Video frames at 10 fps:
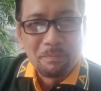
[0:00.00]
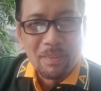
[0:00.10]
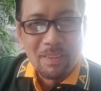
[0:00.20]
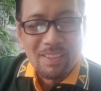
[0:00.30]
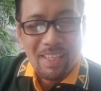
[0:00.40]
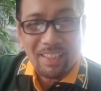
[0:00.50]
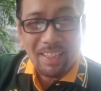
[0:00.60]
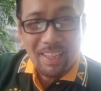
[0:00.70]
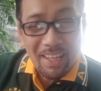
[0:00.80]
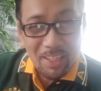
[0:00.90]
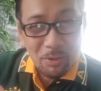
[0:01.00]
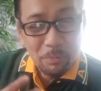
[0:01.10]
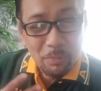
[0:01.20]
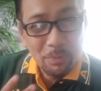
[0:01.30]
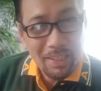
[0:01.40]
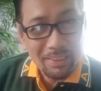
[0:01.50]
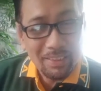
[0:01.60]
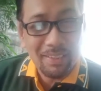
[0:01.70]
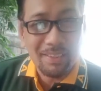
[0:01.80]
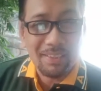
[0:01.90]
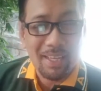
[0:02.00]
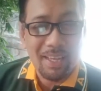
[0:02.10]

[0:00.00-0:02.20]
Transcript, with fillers: Sa ikalalago po natin sa